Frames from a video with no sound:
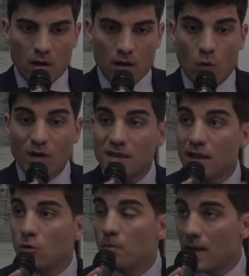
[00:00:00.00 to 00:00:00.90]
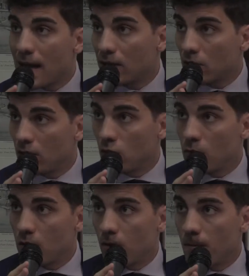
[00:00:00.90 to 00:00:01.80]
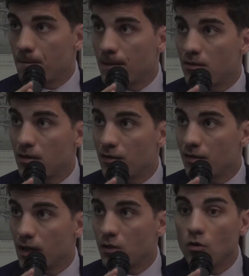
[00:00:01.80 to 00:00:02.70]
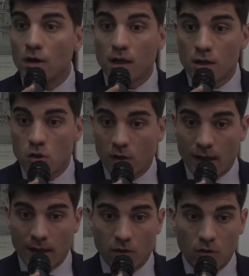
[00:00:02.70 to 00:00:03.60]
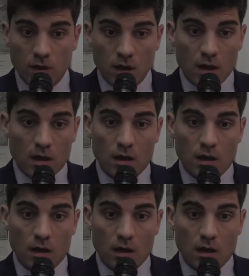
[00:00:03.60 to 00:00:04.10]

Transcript: eh, quasi raddoppiato il numero dei verificatori nel CIO tra l'altro di,